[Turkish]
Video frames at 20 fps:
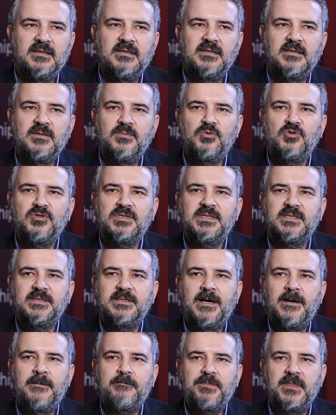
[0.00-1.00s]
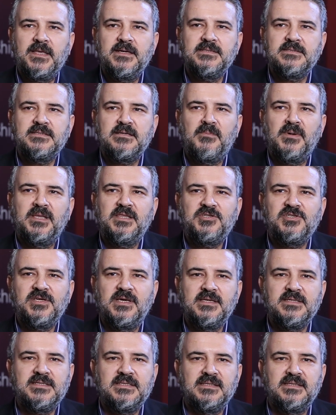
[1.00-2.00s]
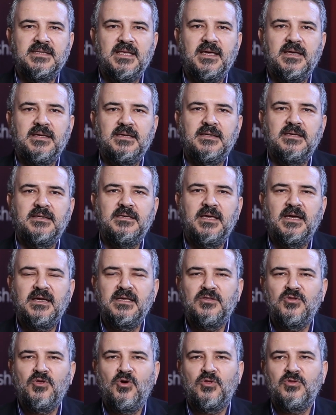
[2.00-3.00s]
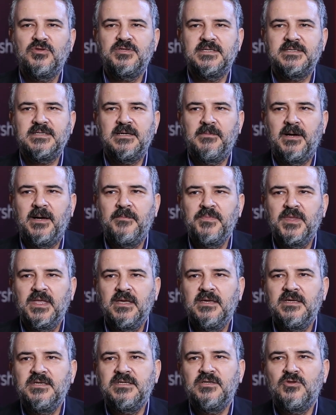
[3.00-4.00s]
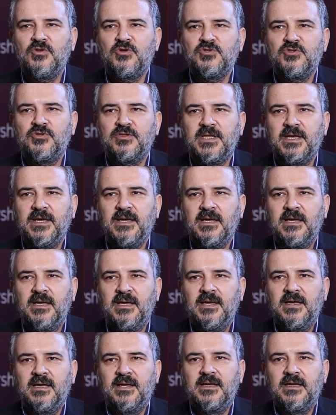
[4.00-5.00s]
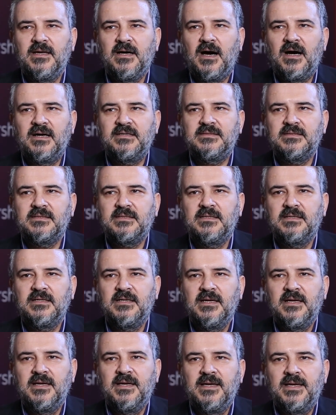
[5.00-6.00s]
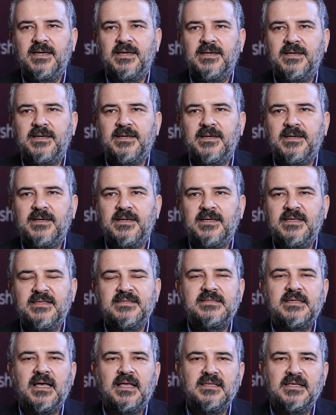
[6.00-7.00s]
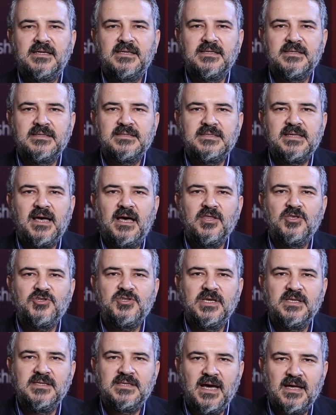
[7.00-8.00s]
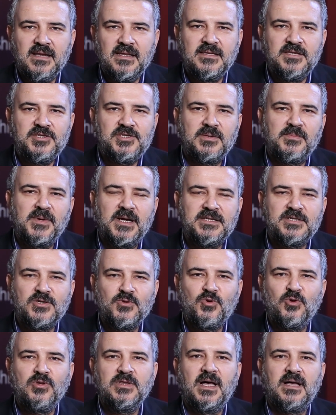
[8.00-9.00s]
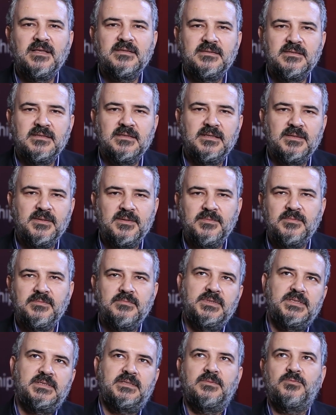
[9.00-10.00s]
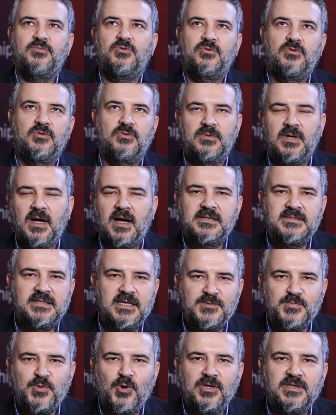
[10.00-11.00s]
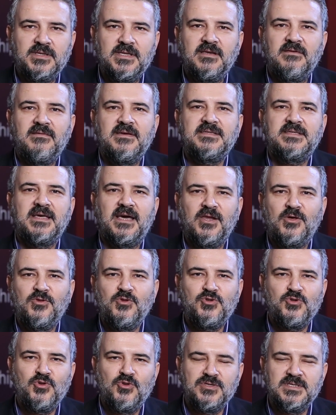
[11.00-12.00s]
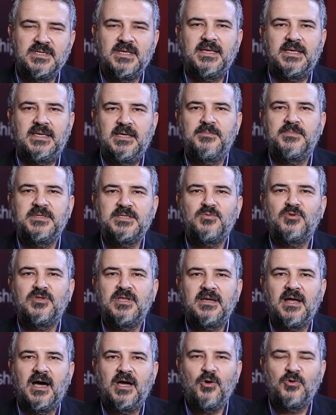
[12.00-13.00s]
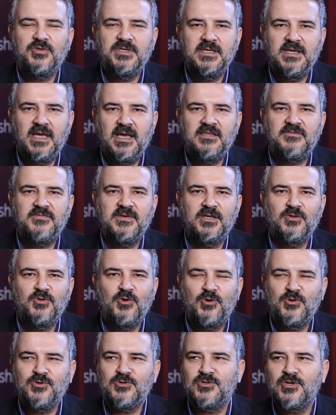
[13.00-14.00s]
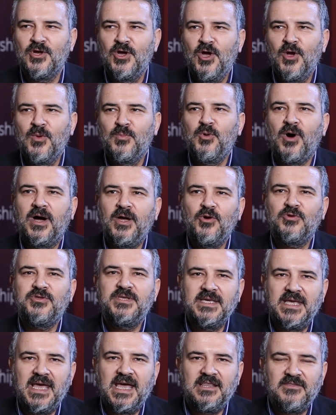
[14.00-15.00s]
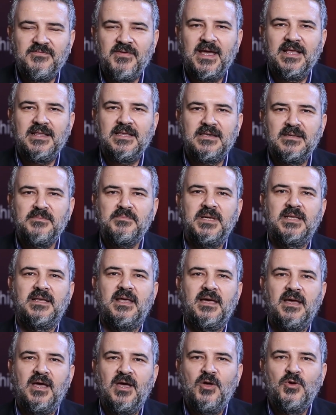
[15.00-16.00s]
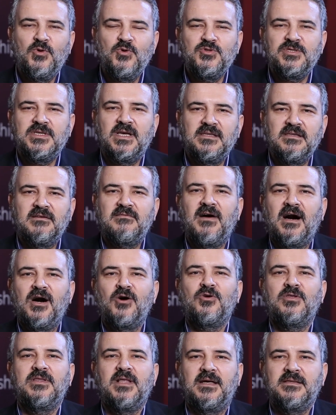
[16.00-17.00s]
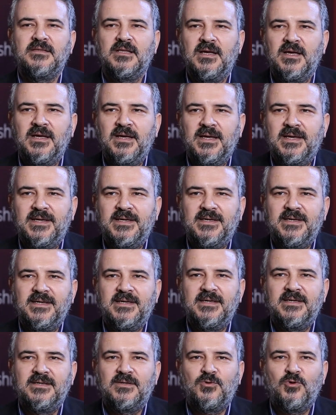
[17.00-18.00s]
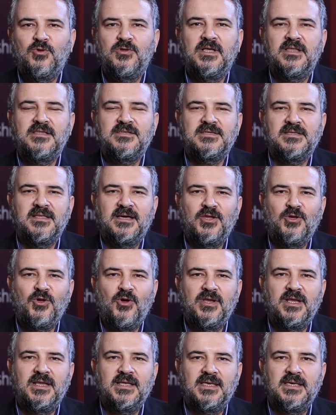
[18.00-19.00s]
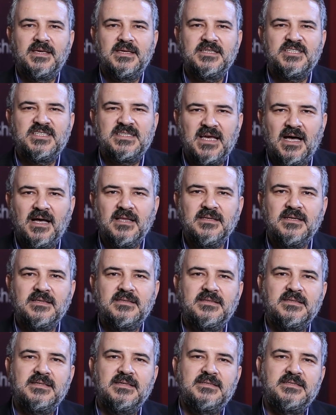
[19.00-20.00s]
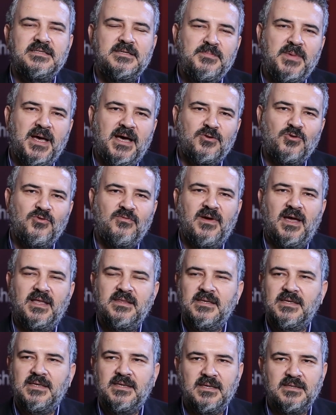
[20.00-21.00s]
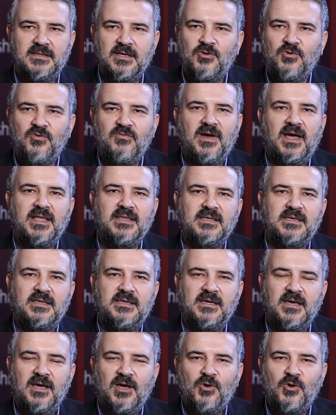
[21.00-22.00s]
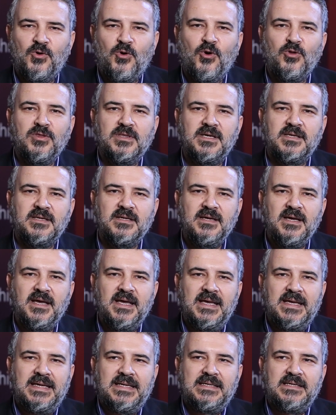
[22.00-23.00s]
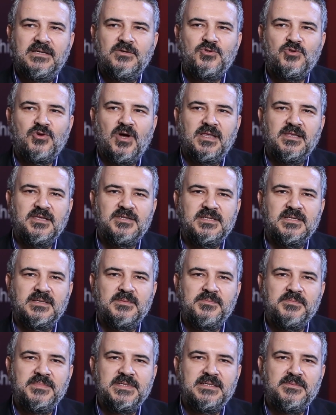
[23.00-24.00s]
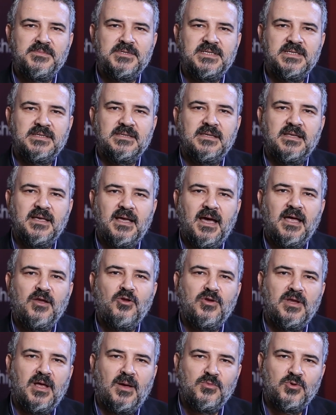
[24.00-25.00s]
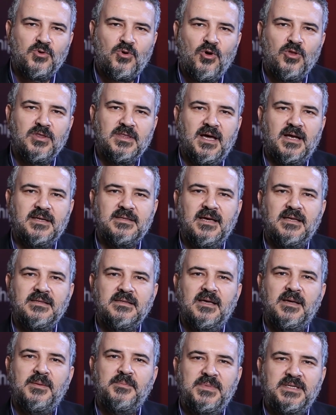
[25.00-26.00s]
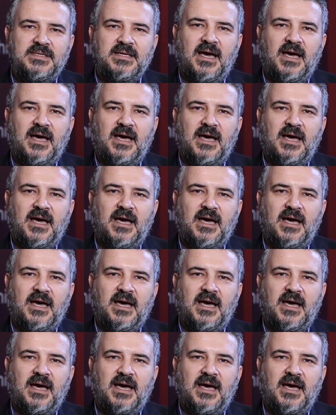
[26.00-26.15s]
E, bunları da e, zaman içerisinde e, yayınlıyor olacağız ama işin özünde e, artık e, insanların sadece internete çıkmak için kullandığı işte bu access pointleri vesaire düşündüğünüzde ki biz bunları IoT gateway diyoruz. Bu IoT gateway'lerin bile üzerinde var olan e, kullanıcılara yönelik sağladığı siber güvenlik ya da güvenlik konuları e, şu an için bizim için en önemli konulardan bir